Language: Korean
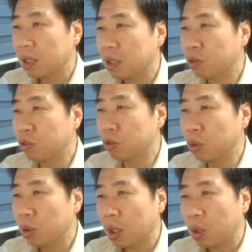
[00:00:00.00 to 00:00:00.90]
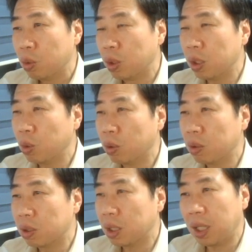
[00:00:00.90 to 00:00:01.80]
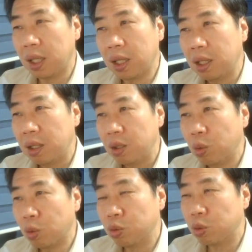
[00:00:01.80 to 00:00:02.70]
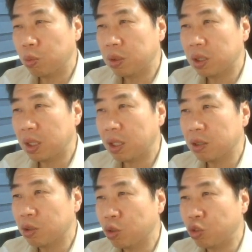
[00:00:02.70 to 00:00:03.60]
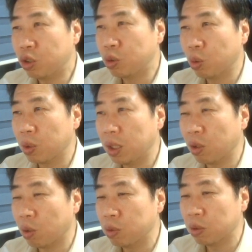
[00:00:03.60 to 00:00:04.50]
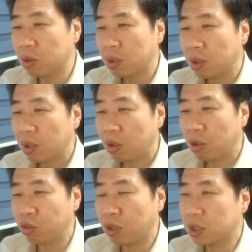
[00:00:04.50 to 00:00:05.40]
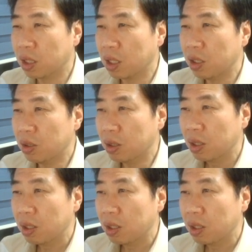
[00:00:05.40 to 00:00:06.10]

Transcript: 그리고 여기 뒀을 때 이것도 좀 느슨하거든요. 귀 쪽이 너무 허술하잖아요.